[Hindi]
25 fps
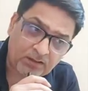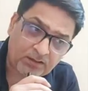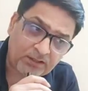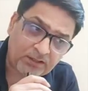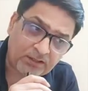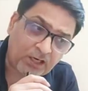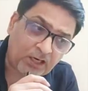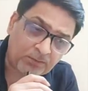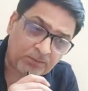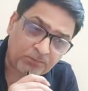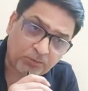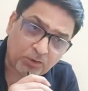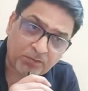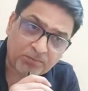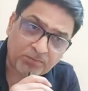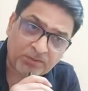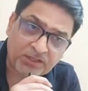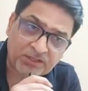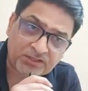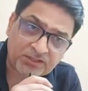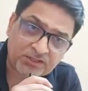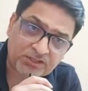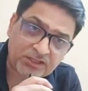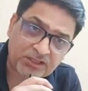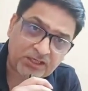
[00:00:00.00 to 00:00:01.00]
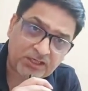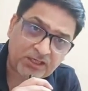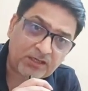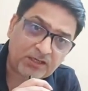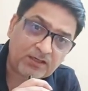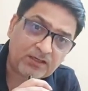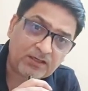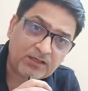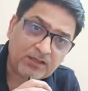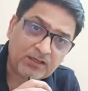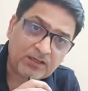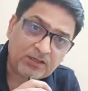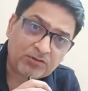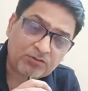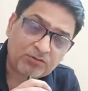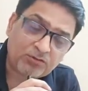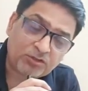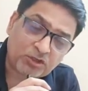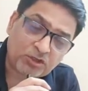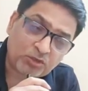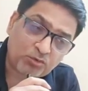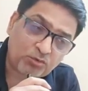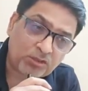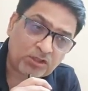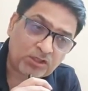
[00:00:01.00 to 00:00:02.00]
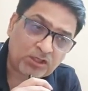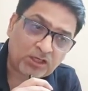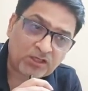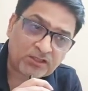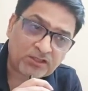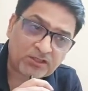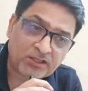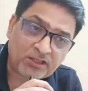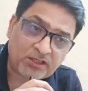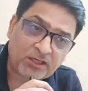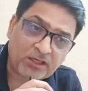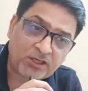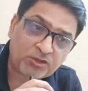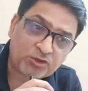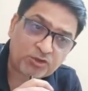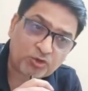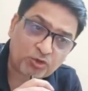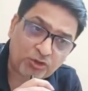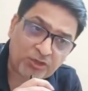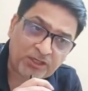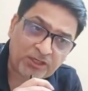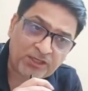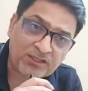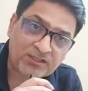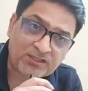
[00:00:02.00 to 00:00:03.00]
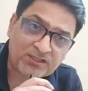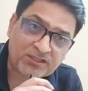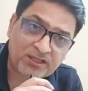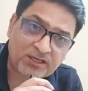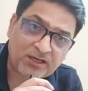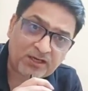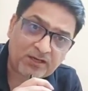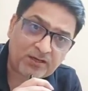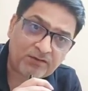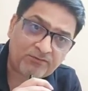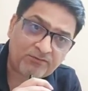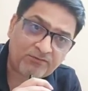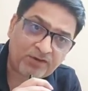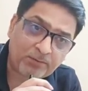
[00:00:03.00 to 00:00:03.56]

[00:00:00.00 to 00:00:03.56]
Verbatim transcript: ये हार्ट प्रॉब्लम की हिस्ट्री है तो ज़रूर कराना चाहिए या स्ट्रोक की हिस्ट्री है